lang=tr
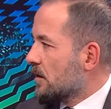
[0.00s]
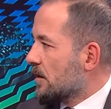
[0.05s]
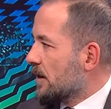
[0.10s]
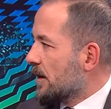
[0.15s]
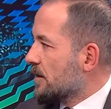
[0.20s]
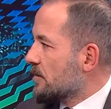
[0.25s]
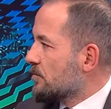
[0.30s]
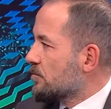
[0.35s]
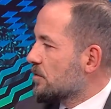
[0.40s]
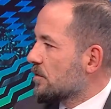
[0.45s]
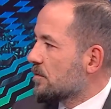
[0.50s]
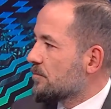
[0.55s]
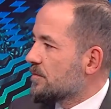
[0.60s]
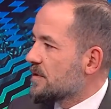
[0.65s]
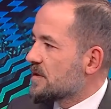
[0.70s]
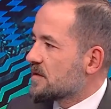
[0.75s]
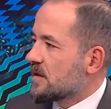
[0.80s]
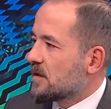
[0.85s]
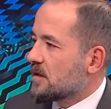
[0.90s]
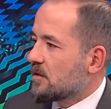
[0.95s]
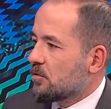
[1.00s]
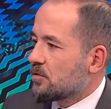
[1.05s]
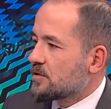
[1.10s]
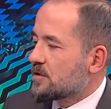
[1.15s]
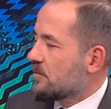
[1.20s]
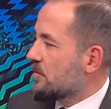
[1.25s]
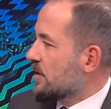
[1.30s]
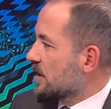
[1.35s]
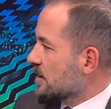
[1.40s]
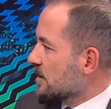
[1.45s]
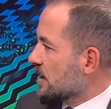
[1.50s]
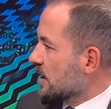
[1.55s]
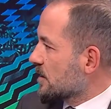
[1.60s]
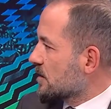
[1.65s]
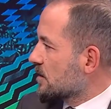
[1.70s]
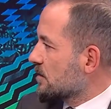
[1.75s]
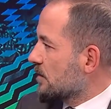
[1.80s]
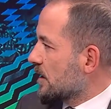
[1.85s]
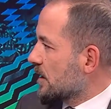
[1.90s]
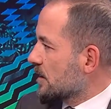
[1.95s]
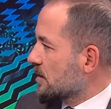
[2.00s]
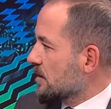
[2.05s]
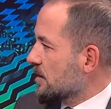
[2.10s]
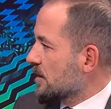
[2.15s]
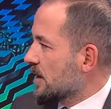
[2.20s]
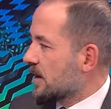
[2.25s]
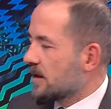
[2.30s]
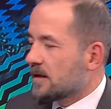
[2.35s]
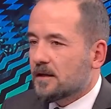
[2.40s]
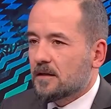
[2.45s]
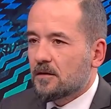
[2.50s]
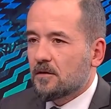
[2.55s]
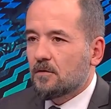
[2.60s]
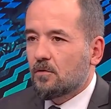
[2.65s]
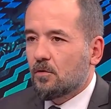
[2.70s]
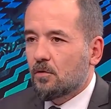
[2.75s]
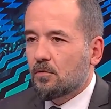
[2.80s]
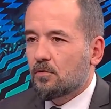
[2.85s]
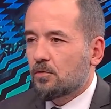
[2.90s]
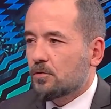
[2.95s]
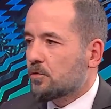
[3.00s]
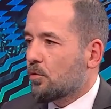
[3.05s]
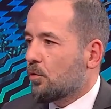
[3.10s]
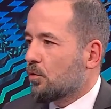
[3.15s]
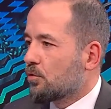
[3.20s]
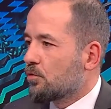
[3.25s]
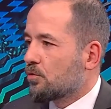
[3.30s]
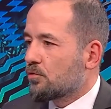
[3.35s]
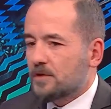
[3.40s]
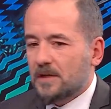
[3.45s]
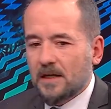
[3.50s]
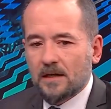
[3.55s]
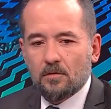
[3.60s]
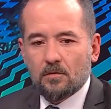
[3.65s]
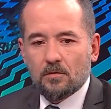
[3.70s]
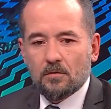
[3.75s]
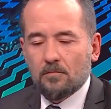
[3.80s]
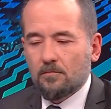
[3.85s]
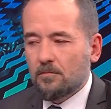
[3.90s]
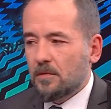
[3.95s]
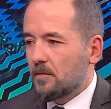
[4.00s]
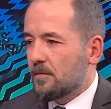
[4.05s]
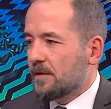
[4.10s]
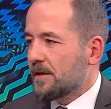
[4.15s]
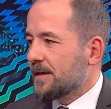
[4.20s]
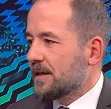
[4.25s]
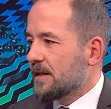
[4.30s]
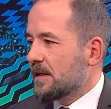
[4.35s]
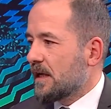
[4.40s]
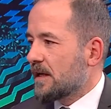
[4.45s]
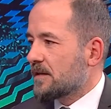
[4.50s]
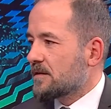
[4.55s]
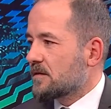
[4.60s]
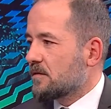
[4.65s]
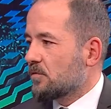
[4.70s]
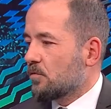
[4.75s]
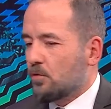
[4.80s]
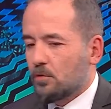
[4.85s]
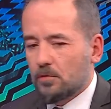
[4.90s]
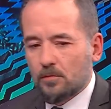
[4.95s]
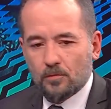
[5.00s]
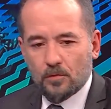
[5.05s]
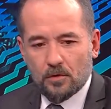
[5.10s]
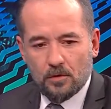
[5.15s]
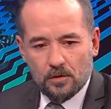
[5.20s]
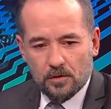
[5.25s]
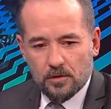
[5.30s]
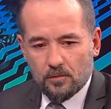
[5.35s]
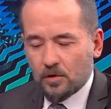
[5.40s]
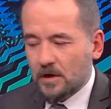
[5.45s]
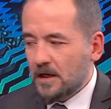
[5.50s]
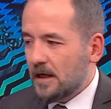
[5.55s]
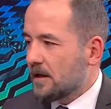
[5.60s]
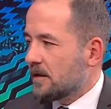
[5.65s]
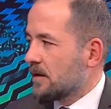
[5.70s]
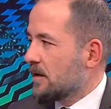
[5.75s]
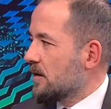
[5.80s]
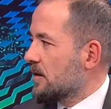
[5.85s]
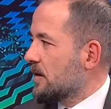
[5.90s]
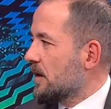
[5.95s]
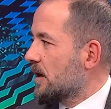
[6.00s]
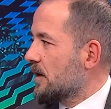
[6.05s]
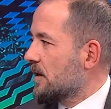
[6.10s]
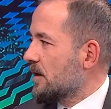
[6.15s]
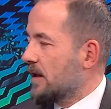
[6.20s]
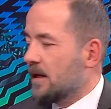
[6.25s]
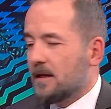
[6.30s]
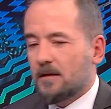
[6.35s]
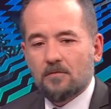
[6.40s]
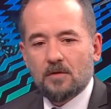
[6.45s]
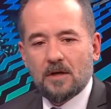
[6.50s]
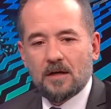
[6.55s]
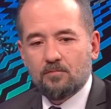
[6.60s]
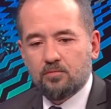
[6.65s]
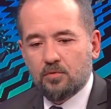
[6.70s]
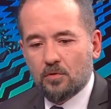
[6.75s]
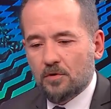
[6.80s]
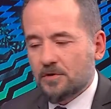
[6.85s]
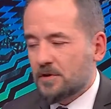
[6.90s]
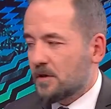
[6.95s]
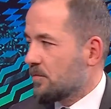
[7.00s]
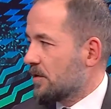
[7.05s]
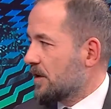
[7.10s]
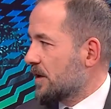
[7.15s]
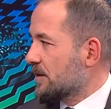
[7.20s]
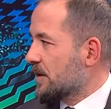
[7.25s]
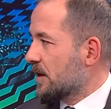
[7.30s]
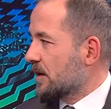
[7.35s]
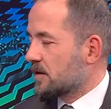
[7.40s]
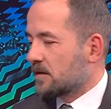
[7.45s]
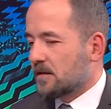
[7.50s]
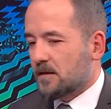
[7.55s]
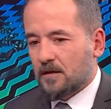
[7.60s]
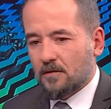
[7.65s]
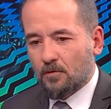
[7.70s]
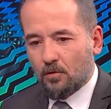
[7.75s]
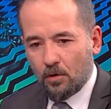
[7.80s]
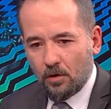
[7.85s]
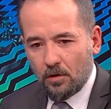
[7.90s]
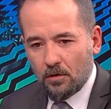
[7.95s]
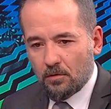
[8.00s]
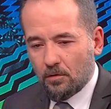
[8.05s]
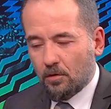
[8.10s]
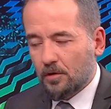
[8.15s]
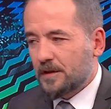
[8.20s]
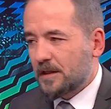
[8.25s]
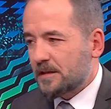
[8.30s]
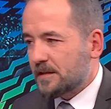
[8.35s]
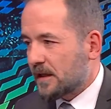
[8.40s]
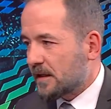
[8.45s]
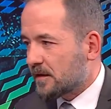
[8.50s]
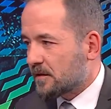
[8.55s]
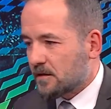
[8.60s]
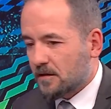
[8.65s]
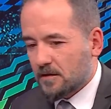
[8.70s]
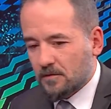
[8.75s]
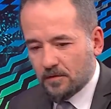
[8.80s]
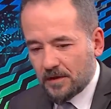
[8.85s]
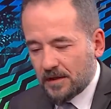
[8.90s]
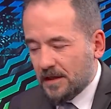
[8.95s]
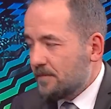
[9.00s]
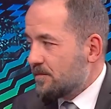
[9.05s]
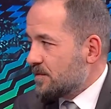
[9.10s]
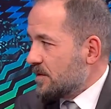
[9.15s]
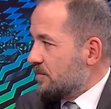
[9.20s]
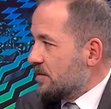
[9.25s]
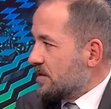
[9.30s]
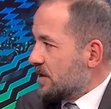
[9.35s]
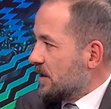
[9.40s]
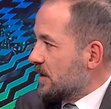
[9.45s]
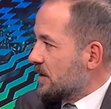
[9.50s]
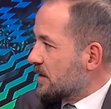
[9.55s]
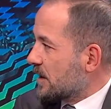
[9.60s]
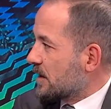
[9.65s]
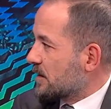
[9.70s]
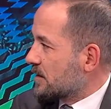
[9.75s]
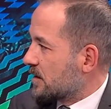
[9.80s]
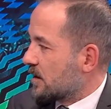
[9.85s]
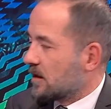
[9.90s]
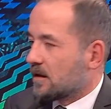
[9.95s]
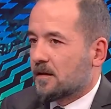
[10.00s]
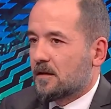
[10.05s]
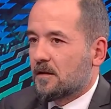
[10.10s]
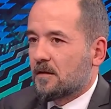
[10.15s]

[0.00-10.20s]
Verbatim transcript: Hani bu bizde de hoca bana taktı vardır ya hani evet. okulda okurken babana gidersin. Oğlum ne oldu bu karnenin haline? Ya bu hoca bana taktı. O o da taktı. Ulan hepsi mi sana taktı?